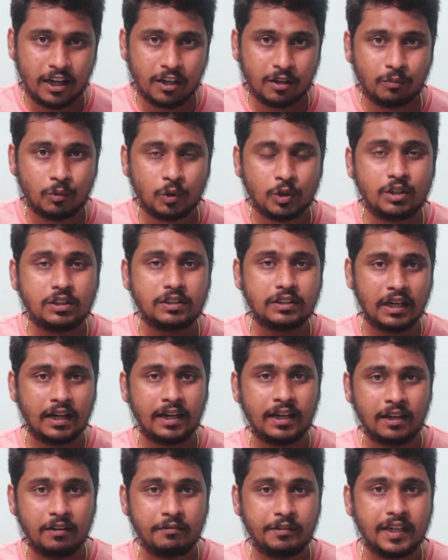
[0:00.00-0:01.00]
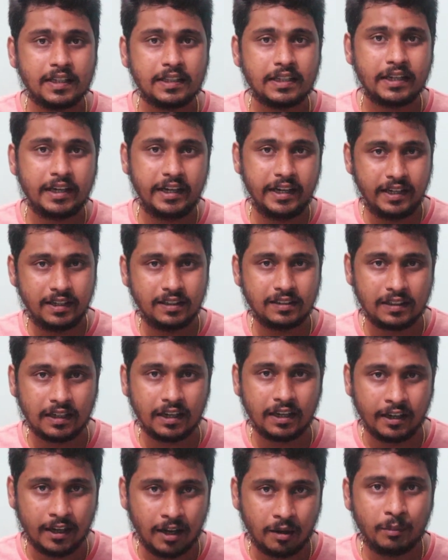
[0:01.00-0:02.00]
ஆகும் போது தானாகவே அந்த ஹீட்
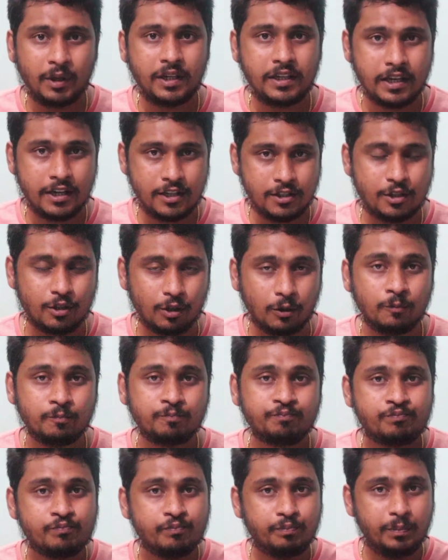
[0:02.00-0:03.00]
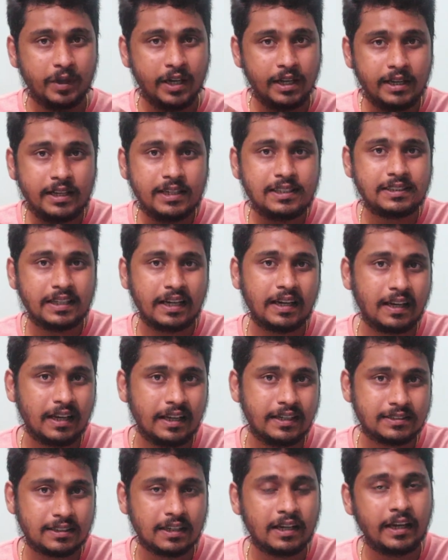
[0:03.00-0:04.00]
தாங்காமல் எரிஞ்சிரும் பெரிய
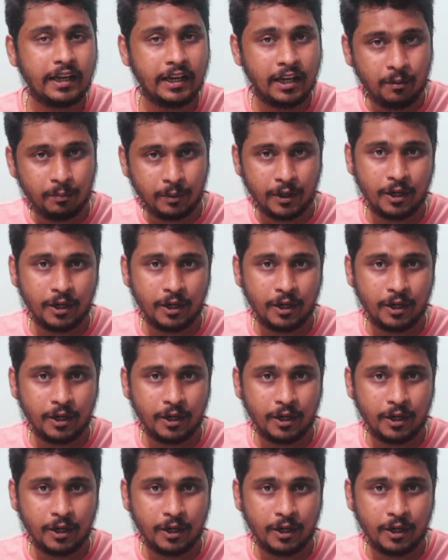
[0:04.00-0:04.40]
சேட்டலைட்ஸ்லாம் என்ன